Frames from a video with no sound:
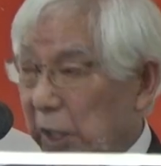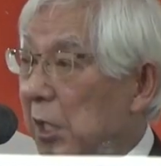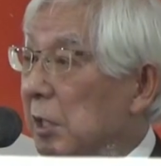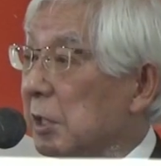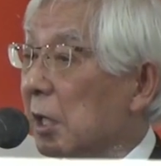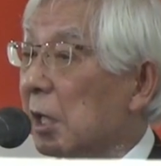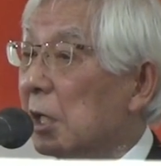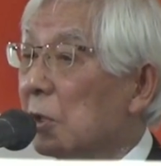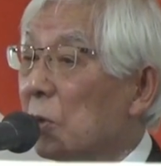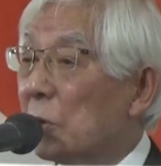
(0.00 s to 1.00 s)
ね社
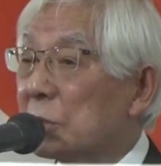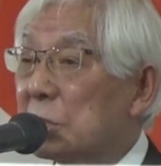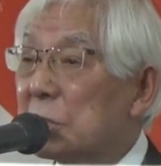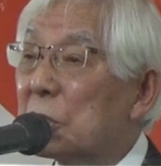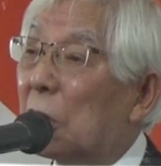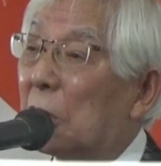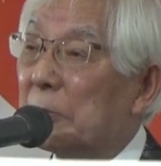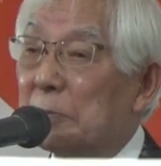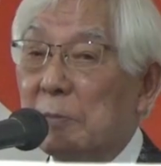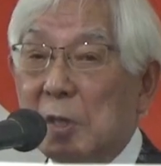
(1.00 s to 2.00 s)
会奉仕事
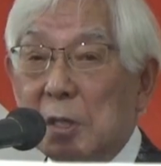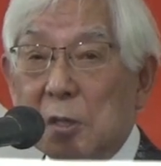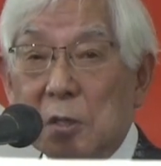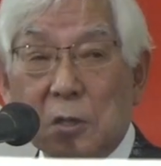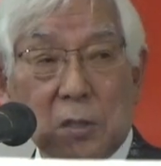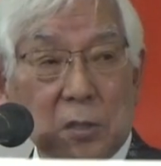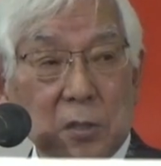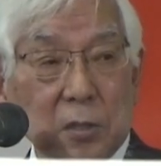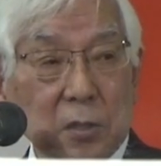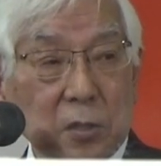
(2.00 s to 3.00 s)
業
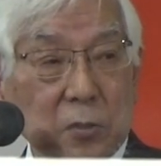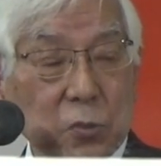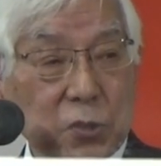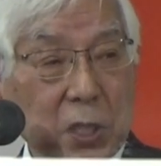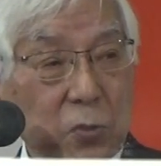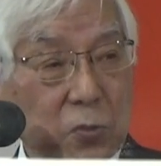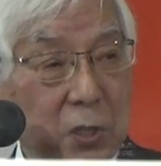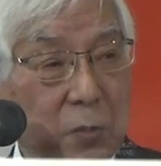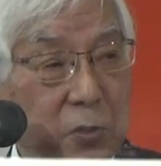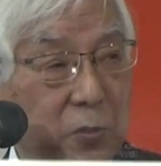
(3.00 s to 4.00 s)
こちらの
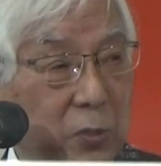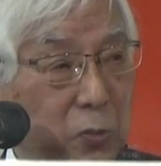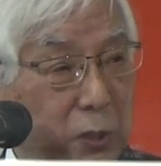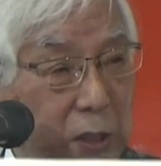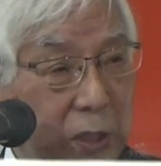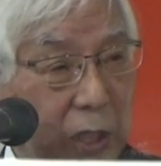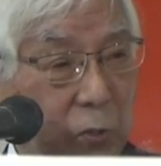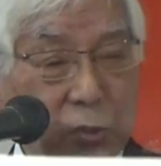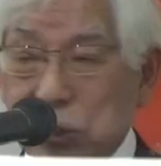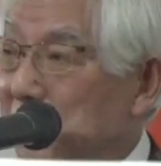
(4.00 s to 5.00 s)
クラブではどんな社
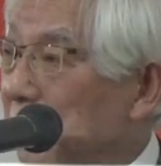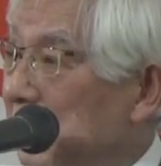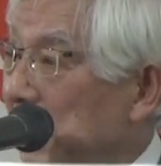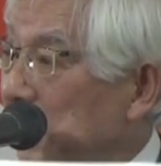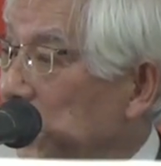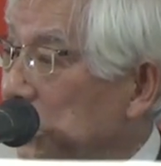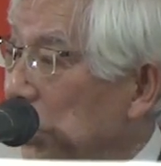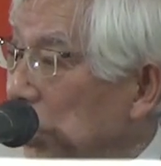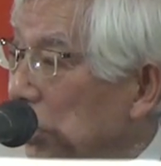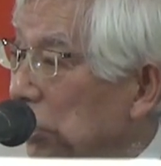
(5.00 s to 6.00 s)
会奉仕事業されてます
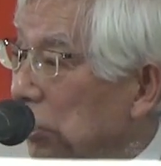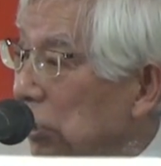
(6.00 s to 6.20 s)
か